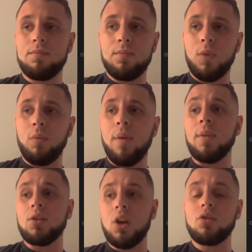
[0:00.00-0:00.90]
no mam
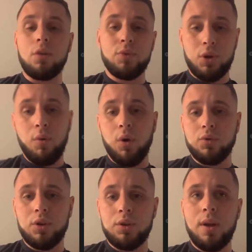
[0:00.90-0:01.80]
nadzieję, że
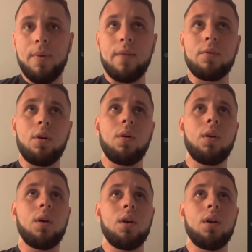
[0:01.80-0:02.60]
przełożyć na pewno,